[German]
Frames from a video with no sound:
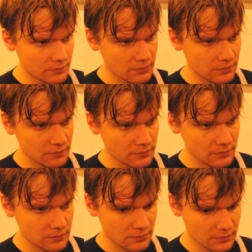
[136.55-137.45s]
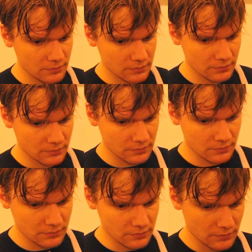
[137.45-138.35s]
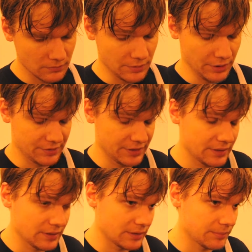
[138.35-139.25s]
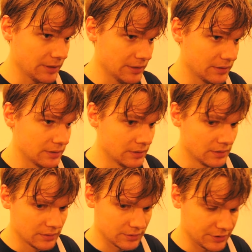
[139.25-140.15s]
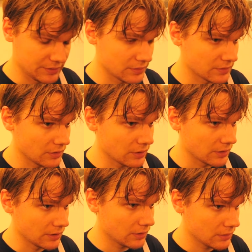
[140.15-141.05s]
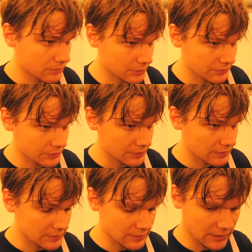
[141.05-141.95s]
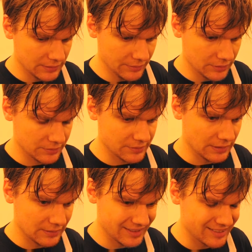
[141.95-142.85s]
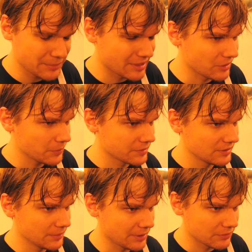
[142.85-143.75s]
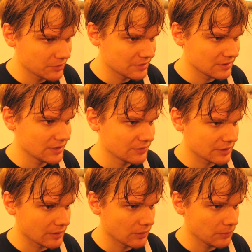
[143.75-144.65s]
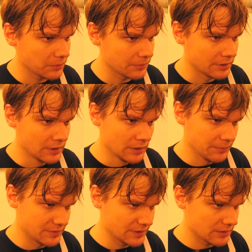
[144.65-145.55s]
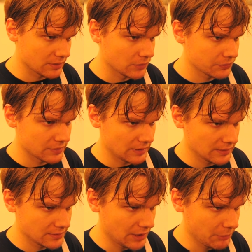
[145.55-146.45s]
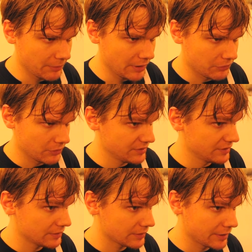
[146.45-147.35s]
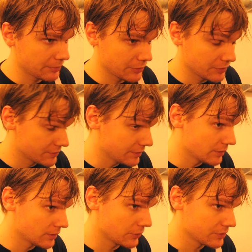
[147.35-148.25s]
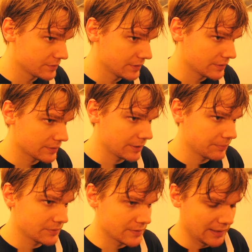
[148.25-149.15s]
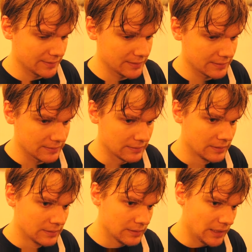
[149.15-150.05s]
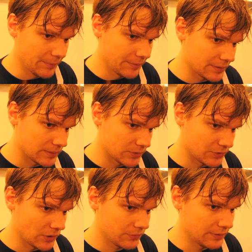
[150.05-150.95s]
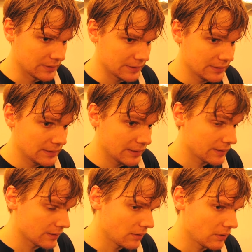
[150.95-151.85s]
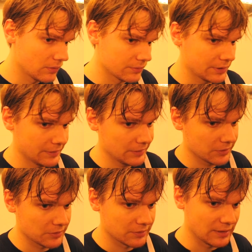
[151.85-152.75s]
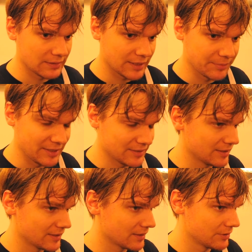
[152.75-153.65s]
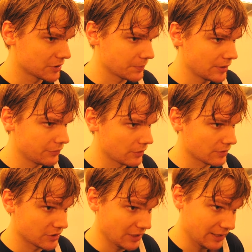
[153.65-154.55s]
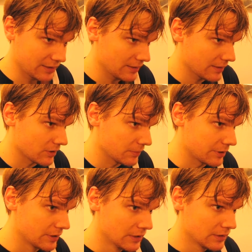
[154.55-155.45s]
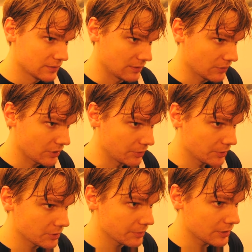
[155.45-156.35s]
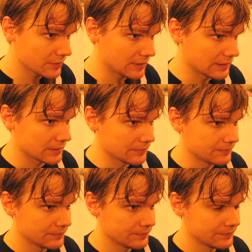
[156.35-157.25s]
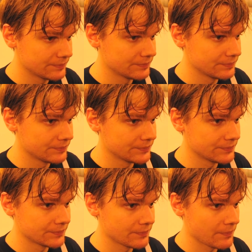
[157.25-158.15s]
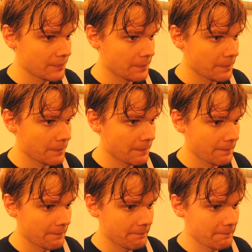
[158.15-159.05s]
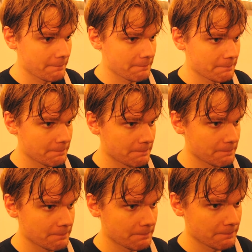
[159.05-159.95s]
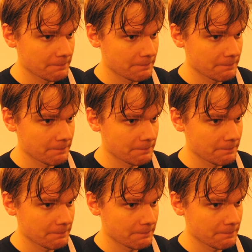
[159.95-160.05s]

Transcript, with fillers: Wahrscheinlich das 3-1 hinten, oder? Ja sicher, ich meine, das schießt uns alle ein bisschen an, wortwörtlich gesagt, weil schlussendlich ist es immer knapp gewesen. Wir haben gewusst, die Serie wird knapp, aber wir haben sicher gehofft, dass eins, zweimal mehr auf unsere Seite kippt, heute ist es wieder nicht auf unsere Seite kippt. Im zweiten Drittel haben wir mit ein bisschen Energie liegen lassen und äh, ja, schlussendlich im dritten Drittel wieder das Spiel verloren. Es ist ärgerlich, aber so lange können wir nicht mehr darüber nachdenken. Bevor wir auf die Serie sprechen, wir doch noch mal kurz auf deine Person.